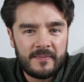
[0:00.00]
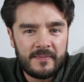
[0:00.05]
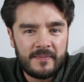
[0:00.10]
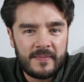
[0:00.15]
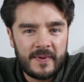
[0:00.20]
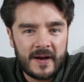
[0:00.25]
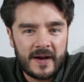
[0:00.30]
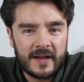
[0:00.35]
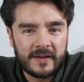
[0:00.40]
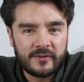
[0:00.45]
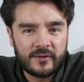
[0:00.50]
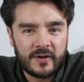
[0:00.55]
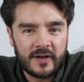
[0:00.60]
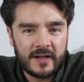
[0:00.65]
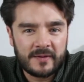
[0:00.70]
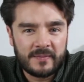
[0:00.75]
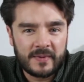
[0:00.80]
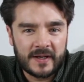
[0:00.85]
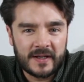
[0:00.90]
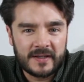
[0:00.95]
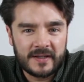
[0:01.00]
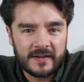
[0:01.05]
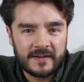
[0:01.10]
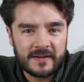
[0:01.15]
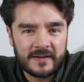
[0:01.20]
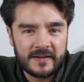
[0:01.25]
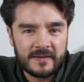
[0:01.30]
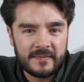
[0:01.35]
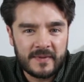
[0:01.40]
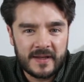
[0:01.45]
para todas las
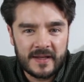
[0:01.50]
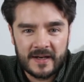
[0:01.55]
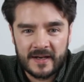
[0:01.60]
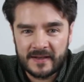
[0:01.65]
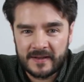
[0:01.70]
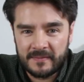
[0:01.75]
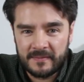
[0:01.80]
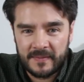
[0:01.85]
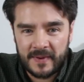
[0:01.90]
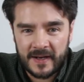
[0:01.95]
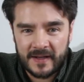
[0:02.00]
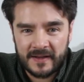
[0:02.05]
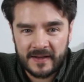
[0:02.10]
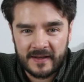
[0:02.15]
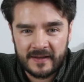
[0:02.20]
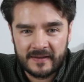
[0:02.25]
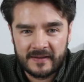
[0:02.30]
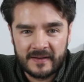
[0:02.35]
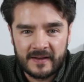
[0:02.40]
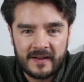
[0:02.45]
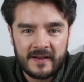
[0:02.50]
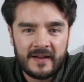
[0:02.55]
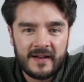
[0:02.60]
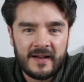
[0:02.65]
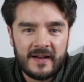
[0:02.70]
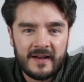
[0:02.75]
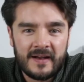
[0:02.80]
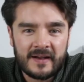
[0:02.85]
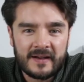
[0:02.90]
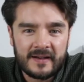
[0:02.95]
pequeñas y medianas empresas
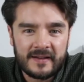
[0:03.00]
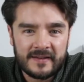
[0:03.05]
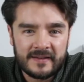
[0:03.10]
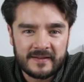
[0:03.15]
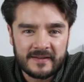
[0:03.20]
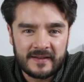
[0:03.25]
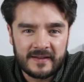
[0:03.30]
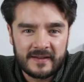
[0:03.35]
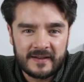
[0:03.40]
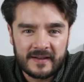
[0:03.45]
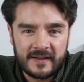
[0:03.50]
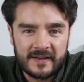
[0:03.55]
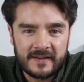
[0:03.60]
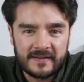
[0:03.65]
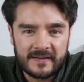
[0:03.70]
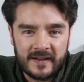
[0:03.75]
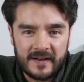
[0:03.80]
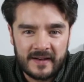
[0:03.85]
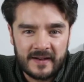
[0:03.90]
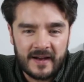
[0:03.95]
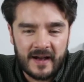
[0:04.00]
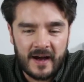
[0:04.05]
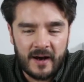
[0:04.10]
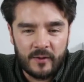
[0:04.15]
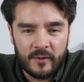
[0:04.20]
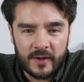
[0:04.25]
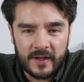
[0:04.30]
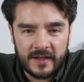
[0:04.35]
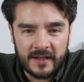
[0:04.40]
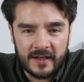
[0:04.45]
que, este, que están
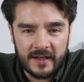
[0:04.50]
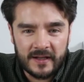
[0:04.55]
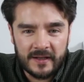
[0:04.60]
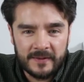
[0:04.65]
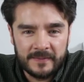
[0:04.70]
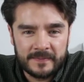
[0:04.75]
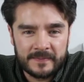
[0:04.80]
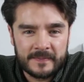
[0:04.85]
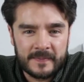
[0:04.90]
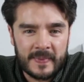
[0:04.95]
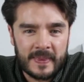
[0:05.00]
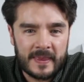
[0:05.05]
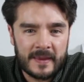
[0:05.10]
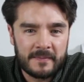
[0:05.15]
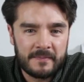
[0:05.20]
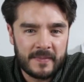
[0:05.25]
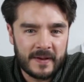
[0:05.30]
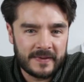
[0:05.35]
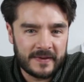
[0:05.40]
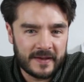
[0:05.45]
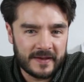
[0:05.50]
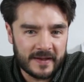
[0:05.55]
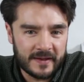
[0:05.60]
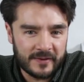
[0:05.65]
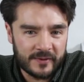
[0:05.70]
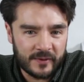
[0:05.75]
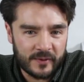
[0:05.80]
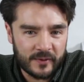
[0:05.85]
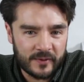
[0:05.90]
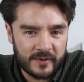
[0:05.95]
ahorita
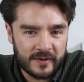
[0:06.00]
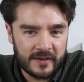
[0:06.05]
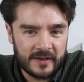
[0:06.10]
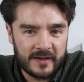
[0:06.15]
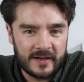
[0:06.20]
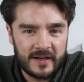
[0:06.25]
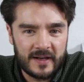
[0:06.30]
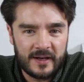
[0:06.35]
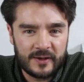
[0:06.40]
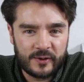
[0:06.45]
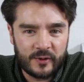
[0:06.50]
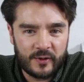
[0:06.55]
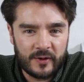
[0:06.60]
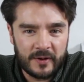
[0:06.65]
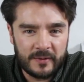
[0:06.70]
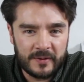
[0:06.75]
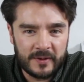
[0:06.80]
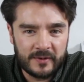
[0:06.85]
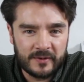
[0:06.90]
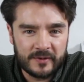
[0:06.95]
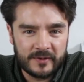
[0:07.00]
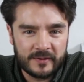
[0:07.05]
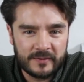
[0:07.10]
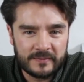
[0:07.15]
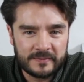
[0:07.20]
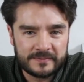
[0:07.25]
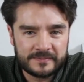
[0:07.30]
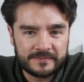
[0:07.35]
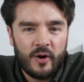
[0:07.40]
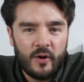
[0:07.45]
batallando con el coronavirus.
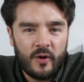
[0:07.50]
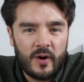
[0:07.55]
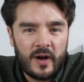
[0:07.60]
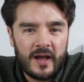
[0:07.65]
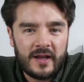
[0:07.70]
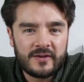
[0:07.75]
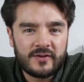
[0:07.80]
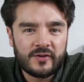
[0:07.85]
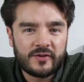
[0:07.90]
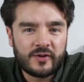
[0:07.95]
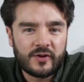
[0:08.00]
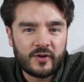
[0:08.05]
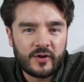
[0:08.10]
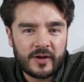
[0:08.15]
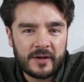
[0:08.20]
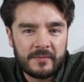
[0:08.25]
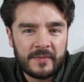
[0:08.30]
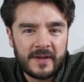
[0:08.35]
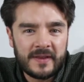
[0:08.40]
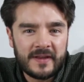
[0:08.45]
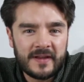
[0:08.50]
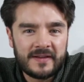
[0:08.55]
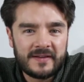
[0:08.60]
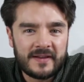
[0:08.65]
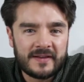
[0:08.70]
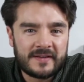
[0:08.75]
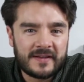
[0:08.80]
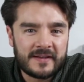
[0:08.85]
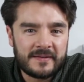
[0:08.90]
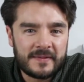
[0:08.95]
Hola, yo soy Jorge Méndez
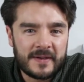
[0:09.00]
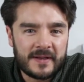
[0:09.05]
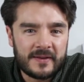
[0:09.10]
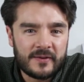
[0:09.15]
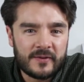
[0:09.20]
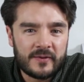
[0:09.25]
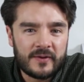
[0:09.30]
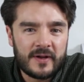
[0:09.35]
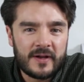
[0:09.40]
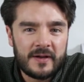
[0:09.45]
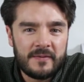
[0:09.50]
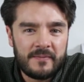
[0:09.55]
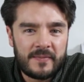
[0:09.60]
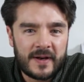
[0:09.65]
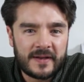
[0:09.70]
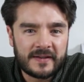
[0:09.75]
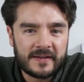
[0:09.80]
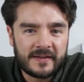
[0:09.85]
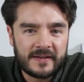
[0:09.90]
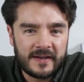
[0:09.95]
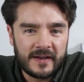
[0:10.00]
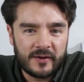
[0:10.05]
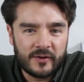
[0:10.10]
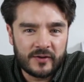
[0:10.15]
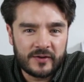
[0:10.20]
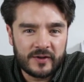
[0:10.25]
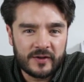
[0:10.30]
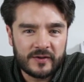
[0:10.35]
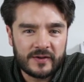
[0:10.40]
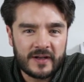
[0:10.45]
y estás viendo Empresas y
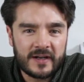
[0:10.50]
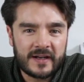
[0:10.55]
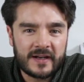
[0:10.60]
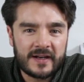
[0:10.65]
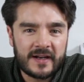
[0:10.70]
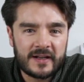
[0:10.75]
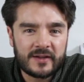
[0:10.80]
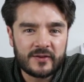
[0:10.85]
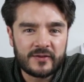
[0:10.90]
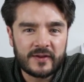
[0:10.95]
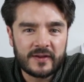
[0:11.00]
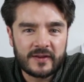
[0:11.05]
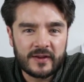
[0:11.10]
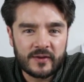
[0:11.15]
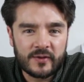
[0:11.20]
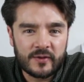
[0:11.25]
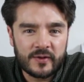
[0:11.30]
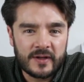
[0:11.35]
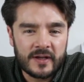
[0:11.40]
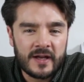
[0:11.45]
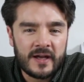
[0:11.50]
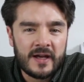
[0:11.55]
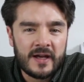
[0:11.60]
Negocios, el canal donde te doy